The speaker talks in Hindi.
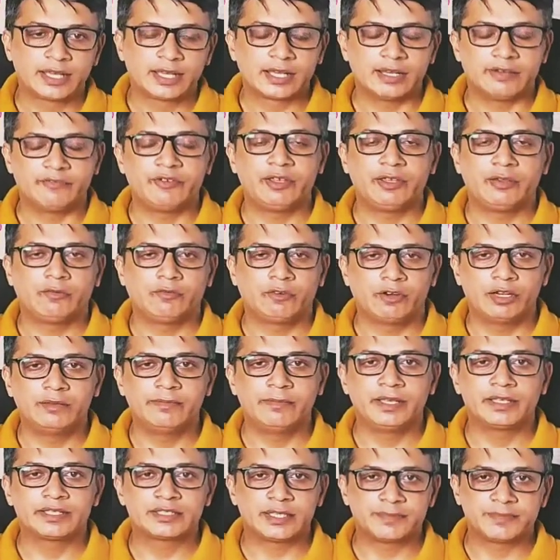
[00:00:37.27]
काफ़ी वर्ल्ड
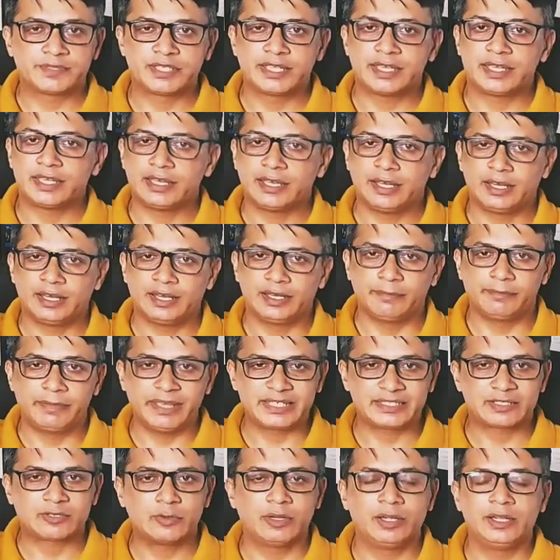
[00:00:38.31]
में सबसे
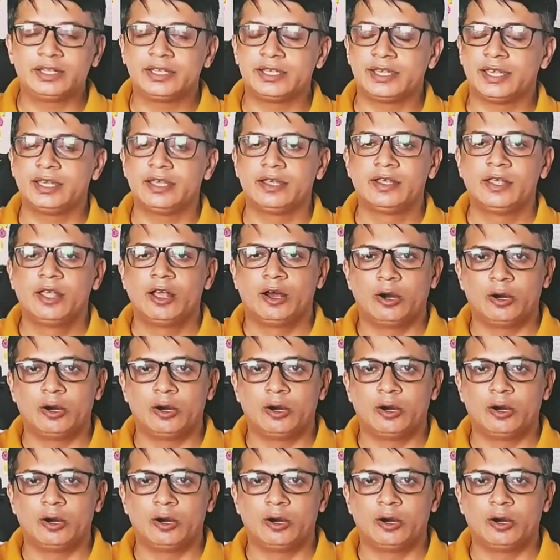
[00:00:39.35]
बेस्ट क्वालिटी है